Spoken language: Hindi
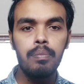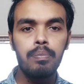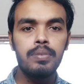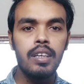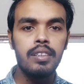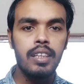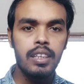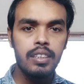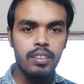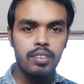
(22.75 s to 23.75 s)
आप शायद
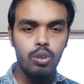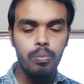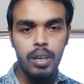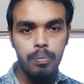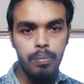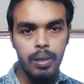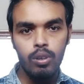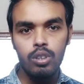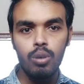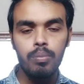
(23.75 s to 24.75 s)
देख ही सकते हो मेरा
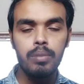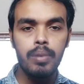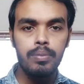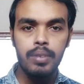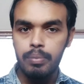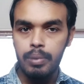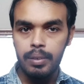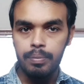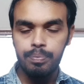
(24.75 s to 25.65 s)
बेंगोली सॉन्ग वेबसाइट में